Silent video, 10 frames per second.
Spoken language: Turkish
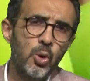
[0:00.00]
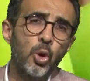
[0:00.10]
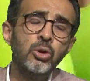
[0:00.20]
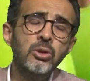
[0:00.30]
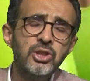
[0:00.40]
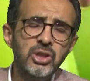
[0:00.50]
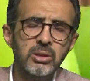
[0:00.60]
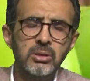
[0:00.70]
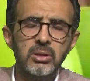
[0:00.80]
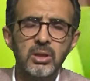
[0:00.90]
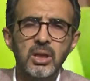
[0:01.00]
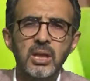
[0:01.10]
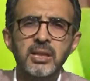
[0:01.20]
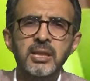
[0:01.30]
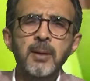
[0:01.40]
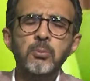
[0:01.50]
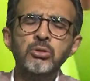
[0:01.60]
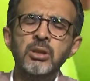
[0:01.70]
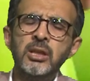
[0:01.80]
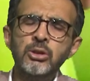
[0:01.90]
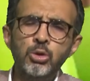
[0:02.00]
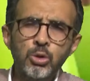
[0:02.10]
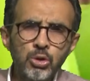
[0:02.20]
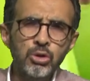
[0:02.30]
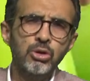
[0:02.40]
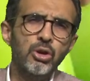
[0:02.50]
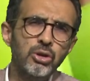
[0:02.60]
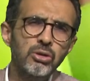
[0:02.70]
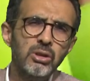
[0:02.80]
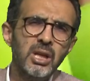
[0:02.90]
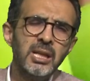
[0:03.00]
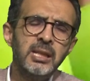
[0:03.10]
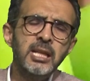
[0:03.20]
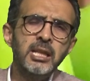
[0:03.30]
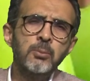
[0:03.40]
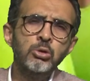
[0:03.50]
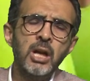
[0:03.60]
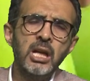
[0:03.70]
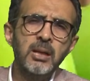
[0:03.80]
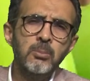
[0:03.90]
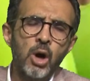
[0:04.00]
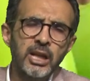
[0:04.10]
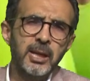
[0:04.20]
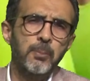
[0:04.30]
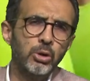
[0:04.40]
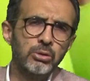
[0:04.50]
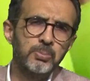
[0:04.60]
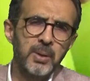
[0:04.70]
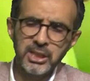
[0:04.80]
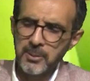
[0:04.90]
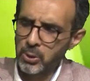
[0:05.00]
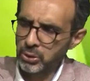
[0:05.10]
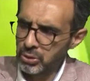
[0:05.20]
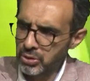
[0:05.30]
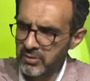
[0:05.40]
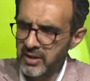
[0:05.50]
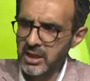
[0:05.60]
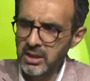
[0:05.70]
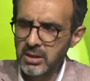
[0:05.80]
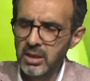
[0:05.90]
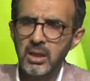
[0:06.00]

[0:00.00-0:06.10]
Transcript: Onun için ne bunların yüzünü görün ne de bunlarla muhatap olun. Pasaportunuzu verin.